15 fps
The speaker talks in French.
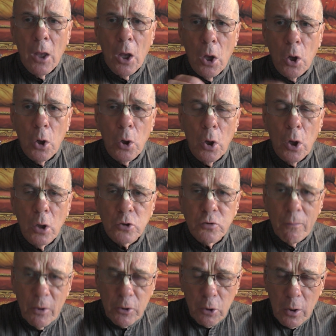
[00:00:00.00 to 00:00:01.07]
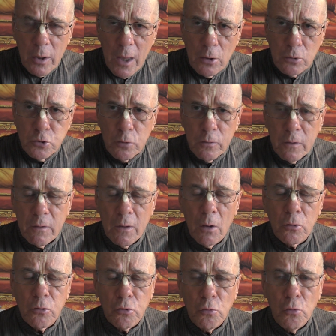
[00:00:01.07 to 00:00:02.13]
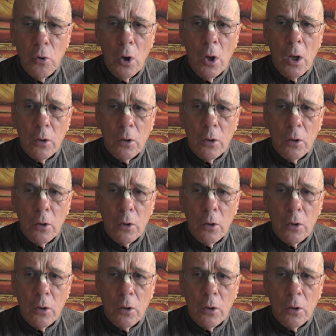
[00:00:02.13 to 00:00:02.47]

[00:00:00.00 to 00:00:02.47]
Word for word: euh, je vais mettre un lien juste ici en dessous,